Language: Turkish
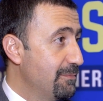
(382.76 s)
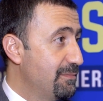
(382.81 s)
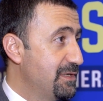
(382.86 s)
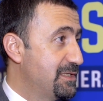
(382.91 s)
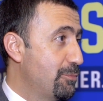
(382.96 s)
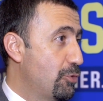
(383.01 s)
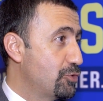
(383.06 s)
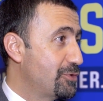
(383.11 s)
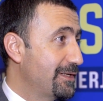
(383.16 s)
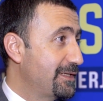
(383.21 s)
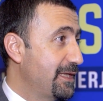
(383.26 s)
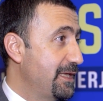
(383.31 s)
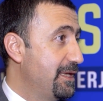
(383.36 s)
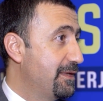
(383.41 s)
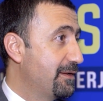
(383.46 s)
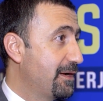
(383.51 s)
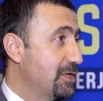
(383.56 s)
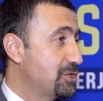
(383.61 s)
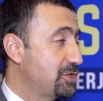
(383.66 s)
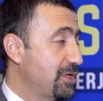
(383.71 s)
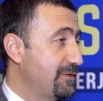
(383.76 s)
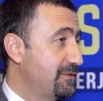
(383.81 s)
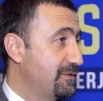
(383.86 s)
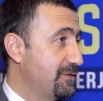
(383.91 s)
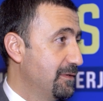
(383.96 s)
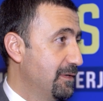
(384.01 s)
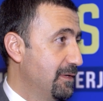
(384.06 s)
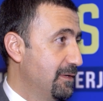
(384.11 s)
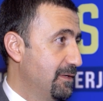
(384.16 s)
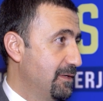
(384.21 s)
bizim özellikle ihracat
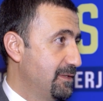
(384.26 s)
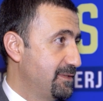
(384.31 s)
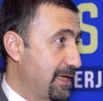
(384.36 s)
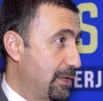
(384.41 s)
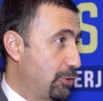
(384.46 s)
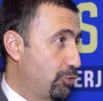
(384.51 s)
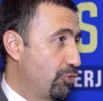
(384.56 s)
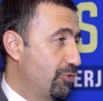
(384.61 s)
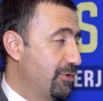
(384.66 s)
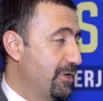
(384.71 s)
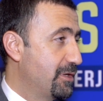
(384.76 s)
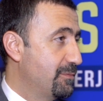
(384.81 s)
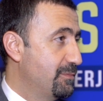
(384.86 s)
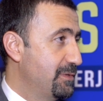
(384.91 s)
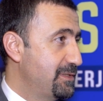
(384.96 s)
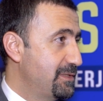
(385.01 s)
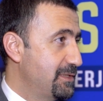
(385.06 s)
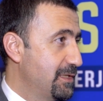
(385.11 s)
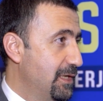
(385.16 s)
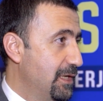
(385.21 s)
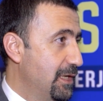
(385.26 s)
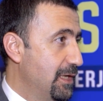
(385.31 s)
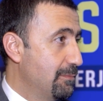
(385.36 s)
sektörlerimiz